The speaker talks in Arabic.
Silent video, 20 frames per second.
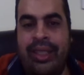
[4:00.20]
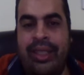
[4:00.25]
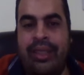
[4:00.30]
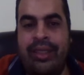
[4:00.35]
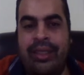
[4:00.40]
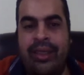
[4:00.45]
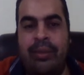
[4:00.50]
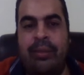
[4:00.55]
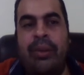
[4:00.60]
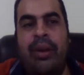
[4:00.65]

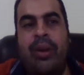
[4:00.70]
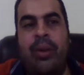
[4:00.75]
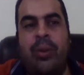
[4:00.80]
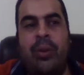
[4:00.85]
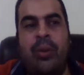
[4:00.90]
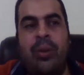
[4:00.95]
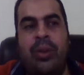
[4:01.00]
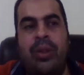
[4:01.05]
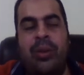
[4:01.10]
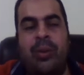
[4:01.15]
احنا نطبقه
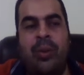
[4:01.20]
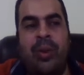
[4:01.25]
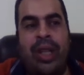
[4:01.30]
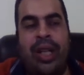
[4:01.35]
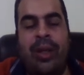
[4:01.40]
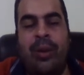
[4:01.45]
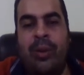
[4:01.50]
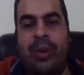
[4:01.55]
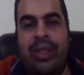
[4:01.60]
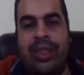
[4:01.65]

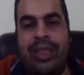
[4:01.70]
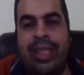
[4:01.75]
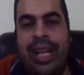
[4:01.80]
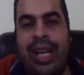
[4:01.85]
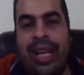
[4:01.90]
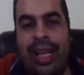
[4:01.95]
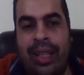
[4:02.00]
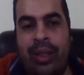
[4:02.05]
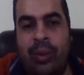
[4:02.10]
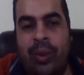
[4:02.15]
ونحاول
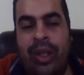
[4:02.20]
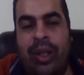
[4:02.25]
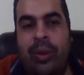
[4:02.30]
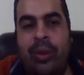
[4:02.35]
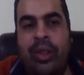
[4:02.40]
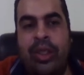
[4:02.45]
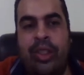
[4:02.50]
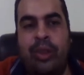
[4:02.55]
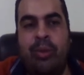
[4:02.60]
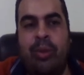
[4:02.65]
نسهل
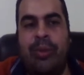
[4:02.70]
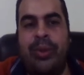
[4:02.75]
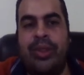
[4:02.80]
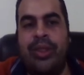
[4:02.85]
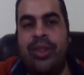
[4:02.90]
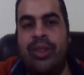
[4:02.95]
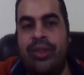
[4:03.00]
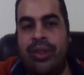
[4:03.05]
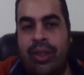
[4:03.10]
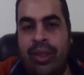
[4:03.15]
ونحاول نعيش
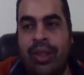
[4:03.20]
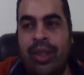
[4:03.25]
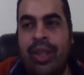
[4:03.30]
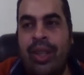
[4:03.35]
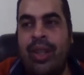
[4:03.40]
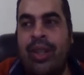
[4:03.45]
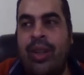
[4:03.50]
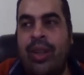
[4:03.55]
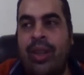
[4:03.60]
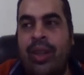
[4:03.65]
ببساطه
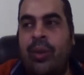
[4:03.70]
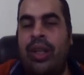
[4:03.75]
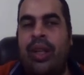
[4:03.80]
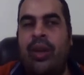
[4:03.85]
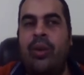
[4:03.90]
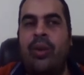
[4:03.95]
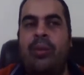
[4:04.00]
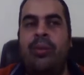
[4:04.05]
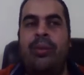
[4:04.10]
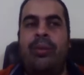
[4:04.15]

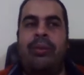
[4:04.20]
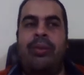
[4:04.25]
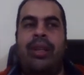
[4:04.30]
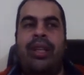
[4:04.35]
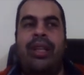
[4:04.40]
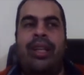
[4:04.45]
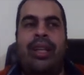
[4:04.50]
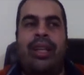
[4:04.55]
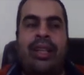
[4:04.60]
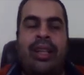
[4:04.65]
ونحاول
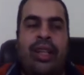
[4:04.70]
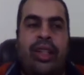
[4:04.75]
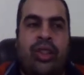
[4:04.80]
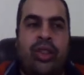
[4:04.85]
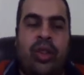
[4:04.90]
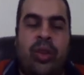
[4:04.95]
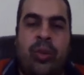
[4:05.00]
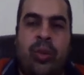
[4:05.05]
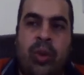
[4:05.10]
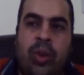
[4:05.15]
ما
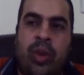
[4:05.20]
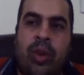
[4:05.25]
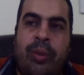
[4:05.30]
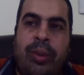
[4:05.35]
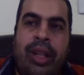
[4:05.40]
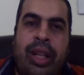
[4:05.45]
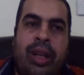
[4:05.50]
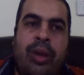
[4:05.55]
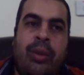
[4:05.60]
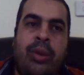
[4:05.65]
نكلكعش الامور
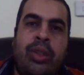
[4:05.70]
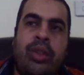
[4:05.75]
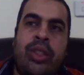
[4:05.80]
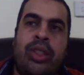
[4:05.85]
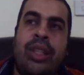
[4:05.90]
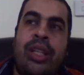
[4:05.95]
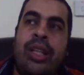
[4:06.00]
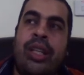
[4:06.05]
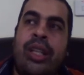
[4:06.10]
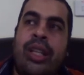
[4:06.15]
ما نحاولش